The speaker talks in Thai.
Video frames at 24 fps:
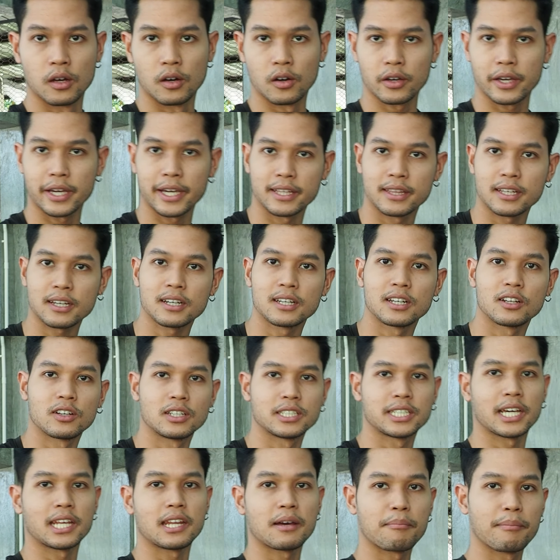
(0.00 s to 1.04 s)
โอเคถ้าเกิดเรา
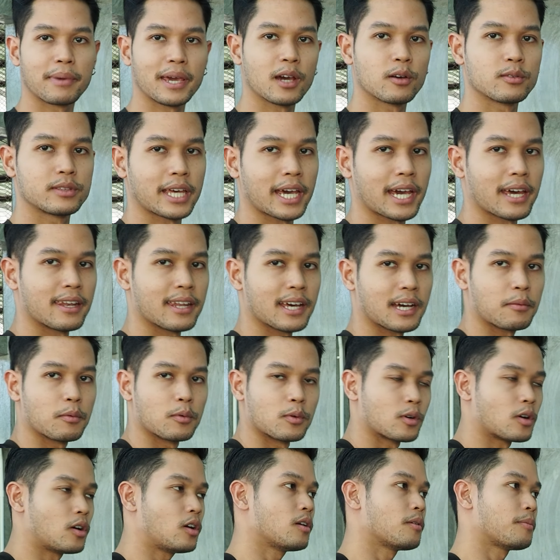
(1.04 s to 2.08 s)
จะใช้ดัมเบลแทนนะครับผ
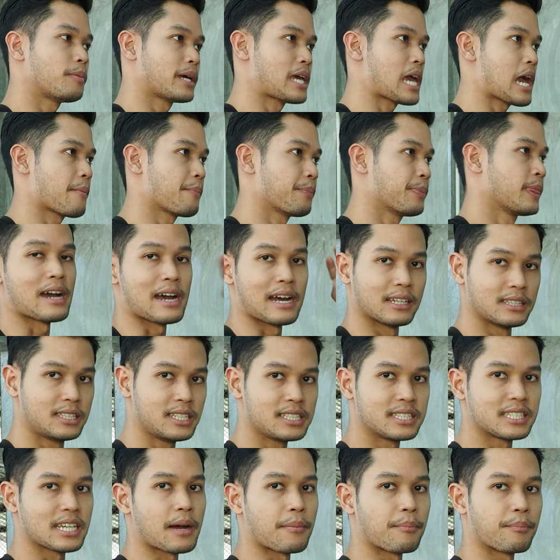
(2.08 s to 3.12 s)
มก็พยายามหา
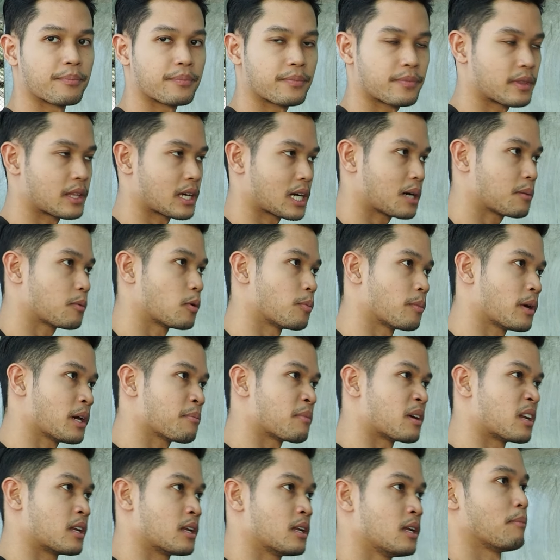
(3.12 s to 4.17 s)
ที่จับนะครับผมให้
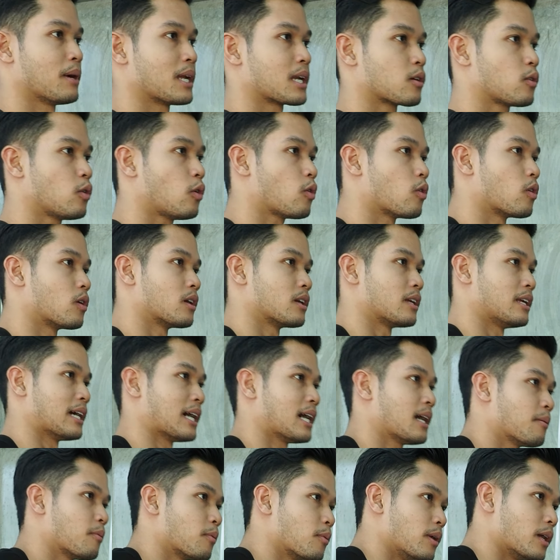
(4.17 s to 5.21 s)
มันมั่นคงนะ
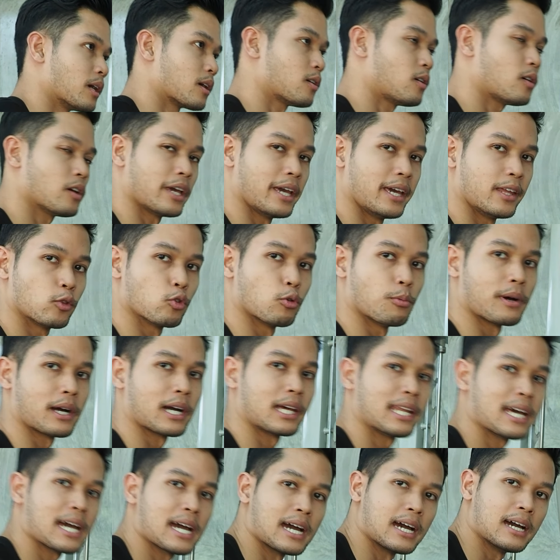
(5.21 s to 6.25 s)
ครับผมแล้วก็เอ็นตัวไป
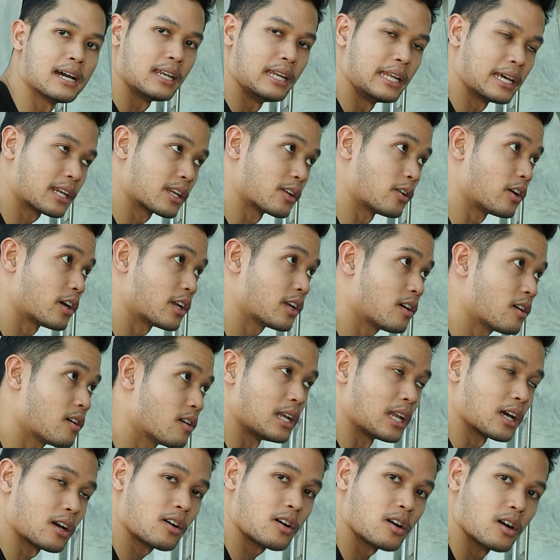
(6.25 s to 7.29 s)
ข้างหน้าเล็กน้อยเนาะ
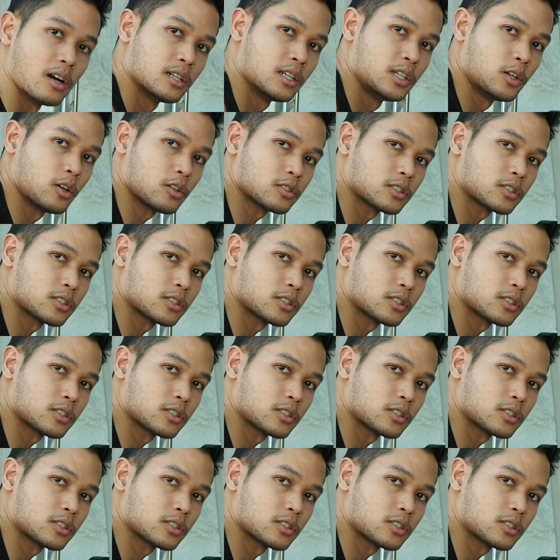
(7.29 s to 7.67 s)
แล้วก็ย